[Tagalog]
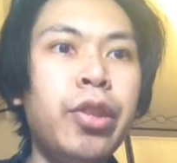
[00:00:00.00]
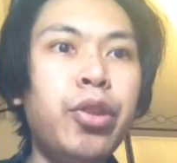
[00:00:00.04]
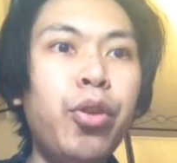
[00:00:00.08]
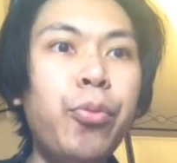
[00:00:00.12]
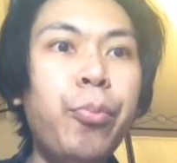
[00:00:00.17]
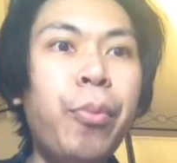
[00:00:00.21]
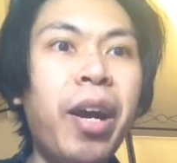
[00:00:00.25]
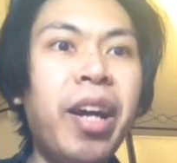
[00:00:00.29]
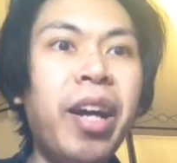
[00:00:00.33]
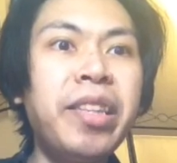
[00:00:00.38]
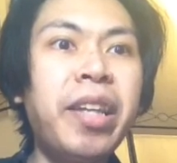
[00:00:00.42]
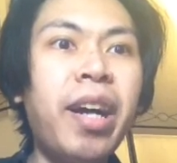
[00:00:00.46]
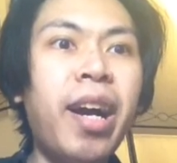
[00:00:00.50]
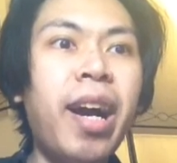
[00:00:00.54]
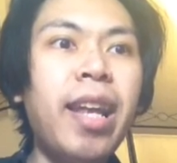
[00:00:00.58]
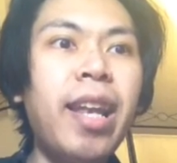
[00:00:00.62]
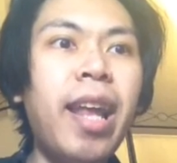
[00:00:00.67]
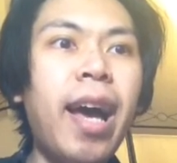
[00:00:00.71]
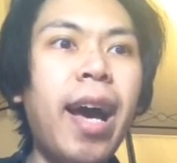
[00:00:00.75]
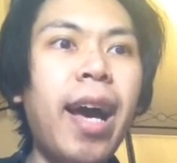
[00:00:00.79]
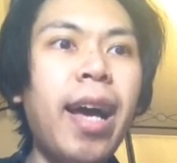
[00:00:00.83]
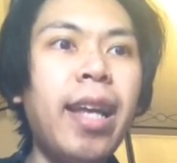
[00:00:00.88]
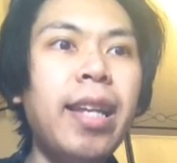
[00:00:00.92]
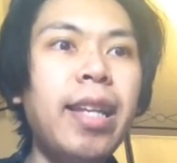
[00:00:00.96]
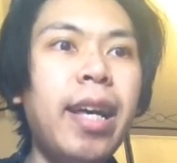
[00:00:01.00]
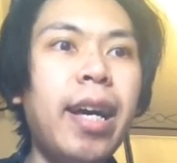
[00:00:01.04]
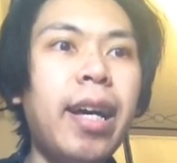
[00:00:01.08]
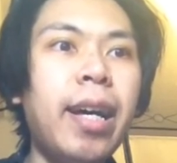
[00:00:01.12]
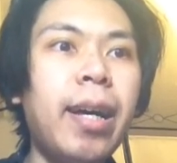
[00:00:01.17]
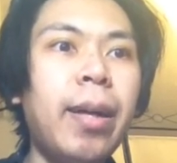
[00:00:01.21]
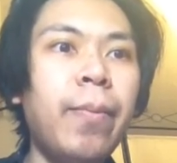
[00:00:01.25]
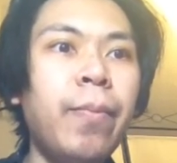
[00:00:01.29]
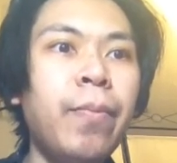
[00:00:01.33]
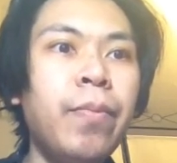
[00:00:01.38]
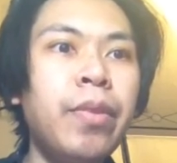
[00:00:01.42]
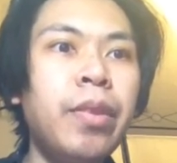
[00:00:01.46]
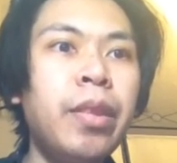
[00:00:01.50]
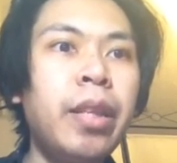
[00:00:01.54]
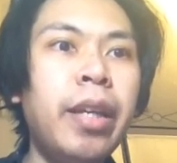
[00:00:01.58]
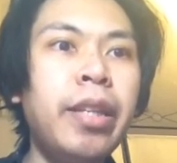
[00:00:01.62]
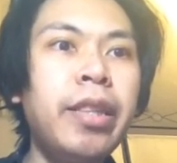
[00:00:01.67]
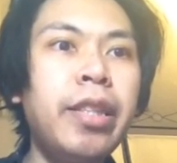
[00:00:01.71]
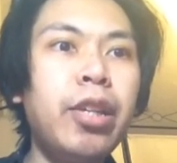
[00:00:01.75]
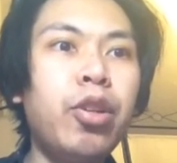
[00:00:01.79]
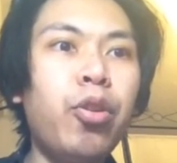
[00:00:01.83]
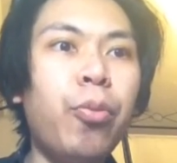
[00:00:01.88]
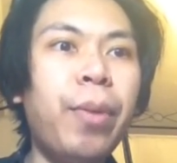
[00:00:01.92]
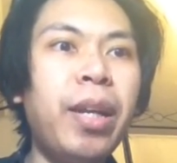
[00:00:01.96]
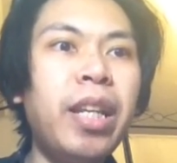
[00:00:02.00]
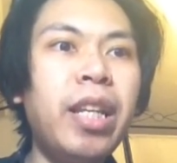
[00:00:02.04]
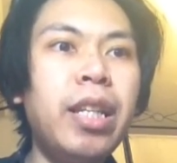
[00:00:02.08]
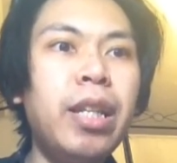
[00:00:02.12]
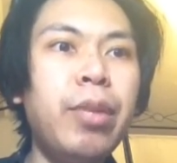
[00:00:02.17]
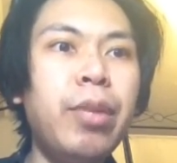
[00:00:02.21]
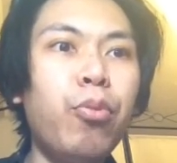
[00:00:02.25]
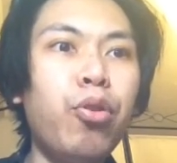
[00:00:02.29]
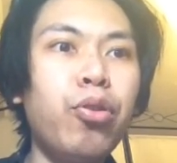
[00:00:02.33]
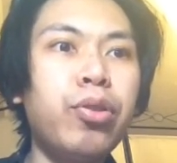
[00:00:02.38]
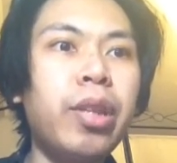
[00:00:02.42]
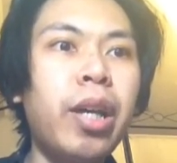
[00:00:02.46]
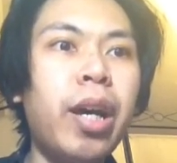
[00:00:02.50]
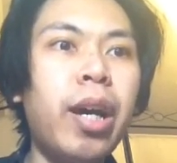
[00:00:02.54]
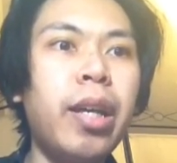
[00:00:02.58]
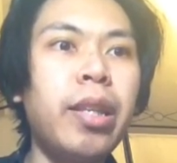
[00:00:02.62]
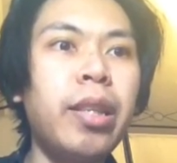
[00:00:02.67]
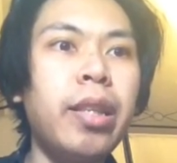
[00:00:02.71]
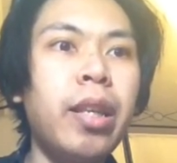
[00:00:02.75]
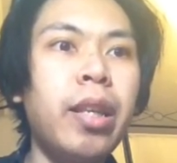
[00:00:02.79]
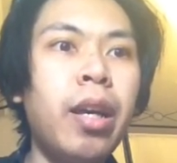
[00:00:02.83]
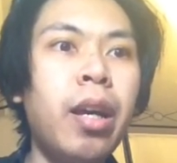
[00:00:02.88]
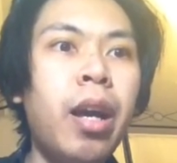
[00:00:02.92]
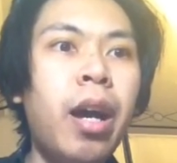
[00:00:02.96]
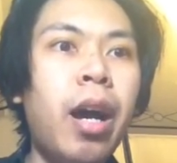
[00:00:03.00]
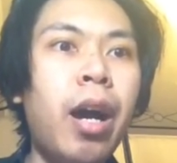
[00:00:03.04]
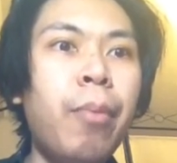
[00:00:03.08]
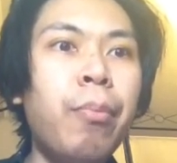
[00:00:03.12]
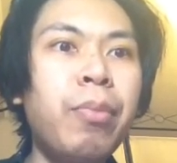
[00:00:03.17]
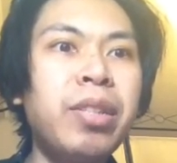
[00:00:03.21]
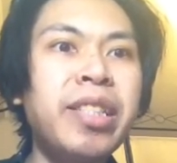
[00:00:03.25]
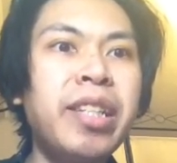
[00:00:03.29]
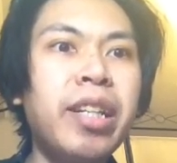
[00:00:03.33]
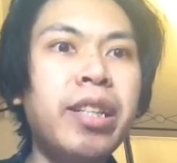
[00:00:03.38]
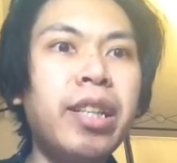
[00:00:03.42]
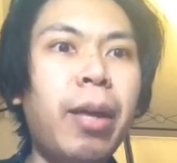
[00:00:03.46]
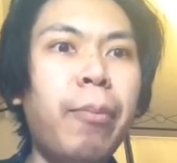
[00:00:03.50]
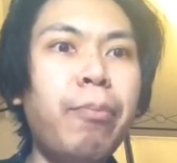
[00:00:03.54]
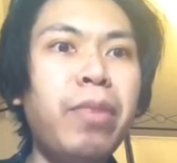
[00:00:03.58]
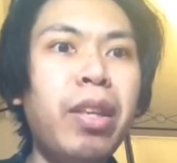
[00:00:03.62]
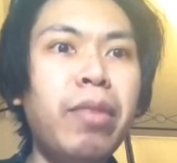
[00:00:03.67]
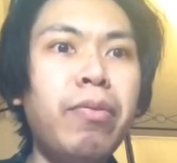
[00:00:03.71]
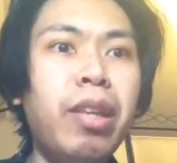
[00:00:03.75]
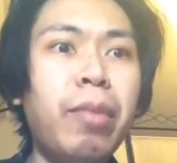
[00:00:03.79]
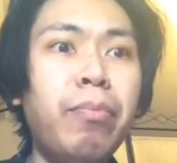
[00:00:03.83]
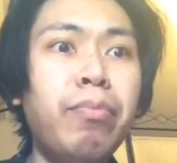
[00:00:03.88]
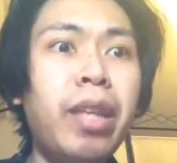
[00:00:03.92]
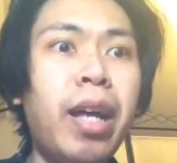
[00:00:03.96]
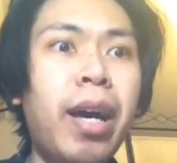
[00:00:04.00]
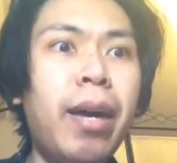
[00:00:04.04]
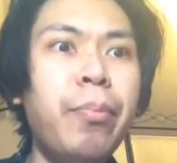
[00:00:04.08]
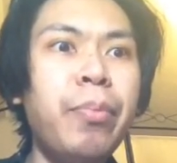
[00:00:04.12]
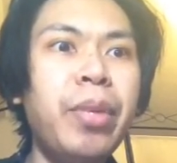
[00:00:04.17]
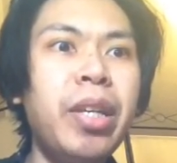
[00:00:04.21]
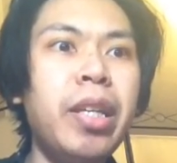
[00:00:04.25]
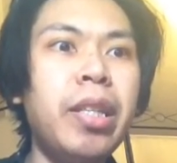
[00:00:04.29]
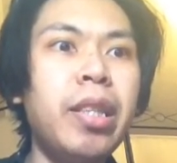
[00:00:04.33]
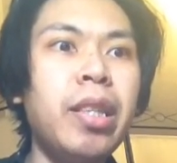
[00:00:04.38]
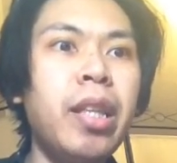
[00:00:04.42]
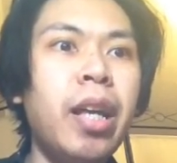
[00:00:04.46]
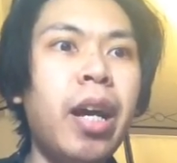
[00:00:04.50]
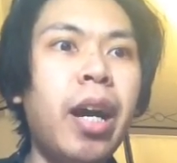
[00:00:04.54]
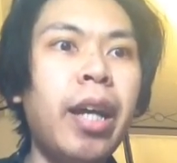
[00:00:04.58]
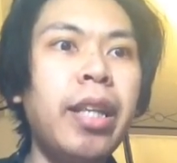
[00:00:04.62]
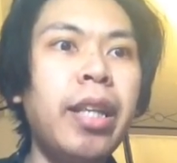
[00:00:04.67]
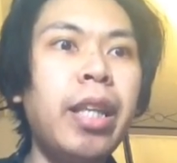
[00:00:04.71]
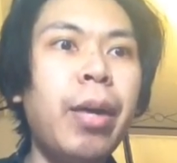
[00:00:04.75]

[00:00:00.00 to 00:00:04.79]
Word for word: Ito'y magandang alaala na hindi ko malilimutan. Ang masiklab ng damdamin ay